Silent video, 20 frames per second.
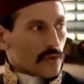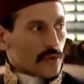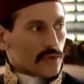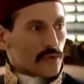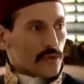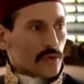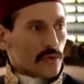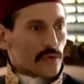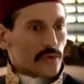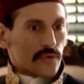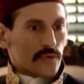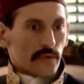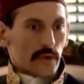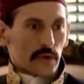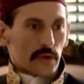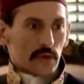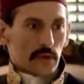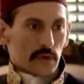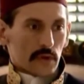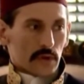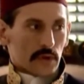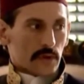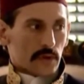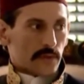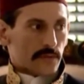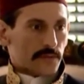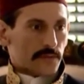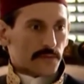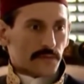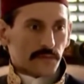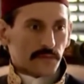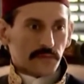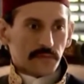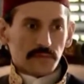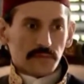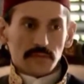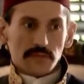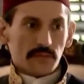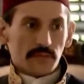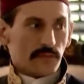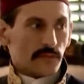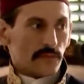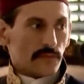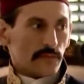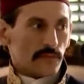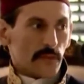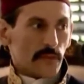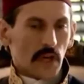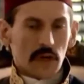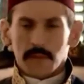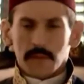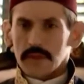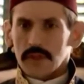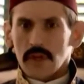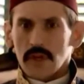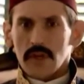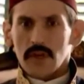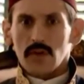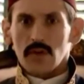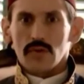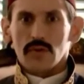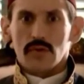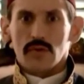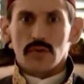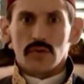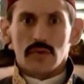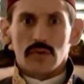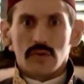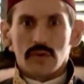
Doğru söylüyorsun halde. Ama çare yok.